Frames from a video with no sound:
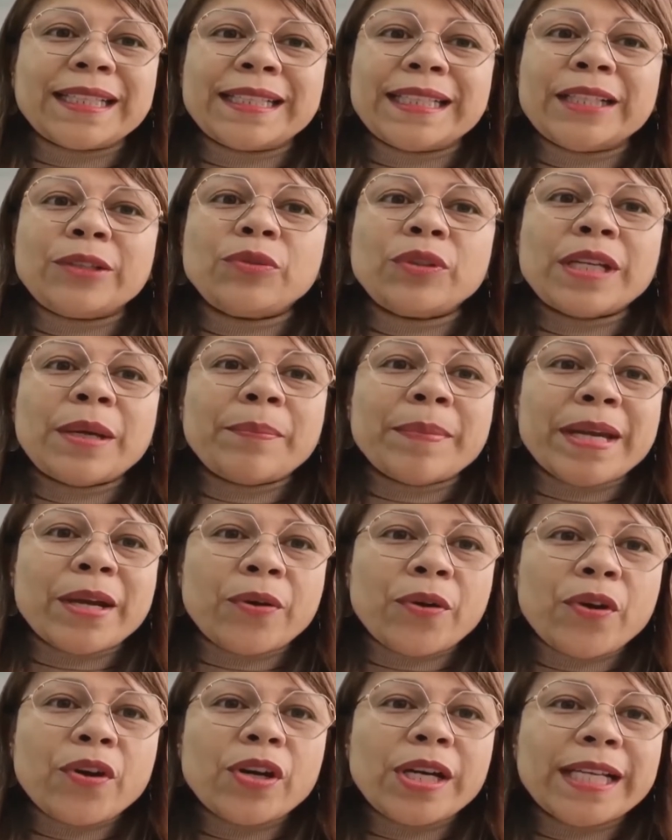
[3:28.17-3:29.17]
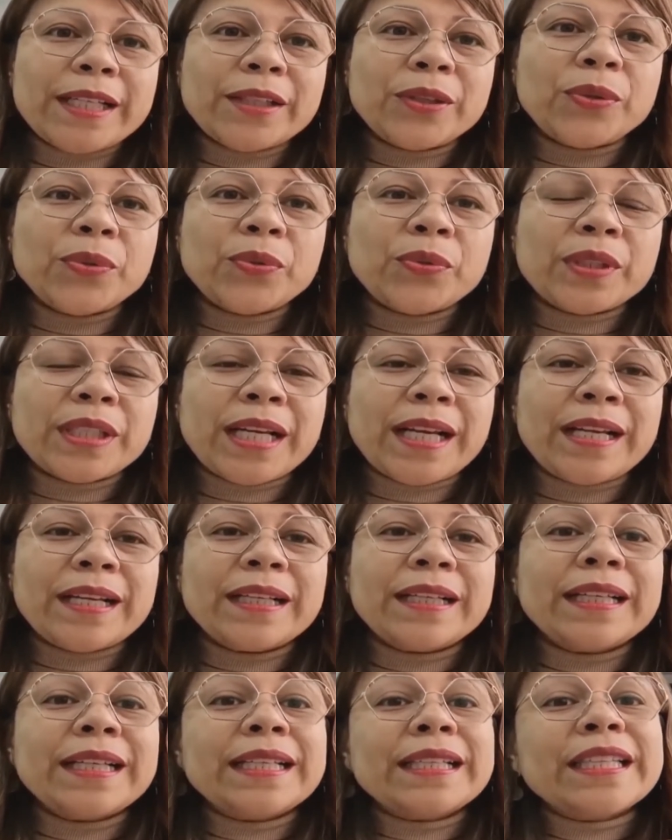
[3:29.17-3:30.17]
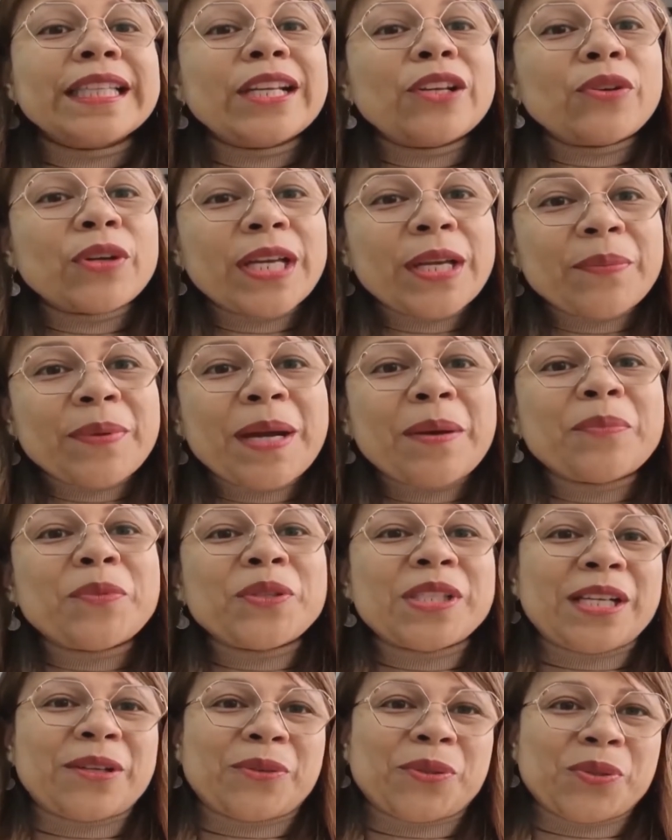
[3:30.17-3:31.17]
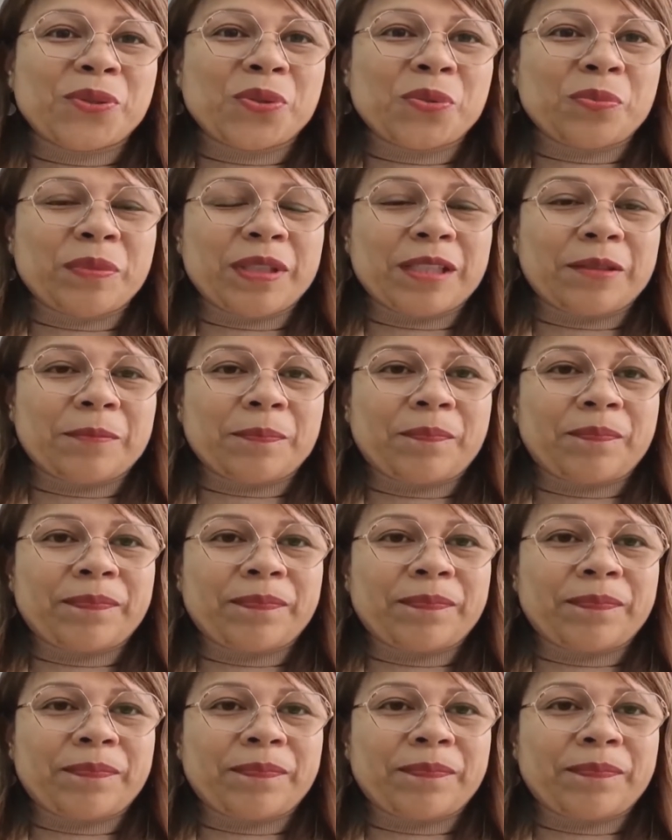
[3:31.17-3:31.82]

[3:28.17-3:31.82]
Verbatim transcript: tener una mejor lectura de lo que vamos a consumir.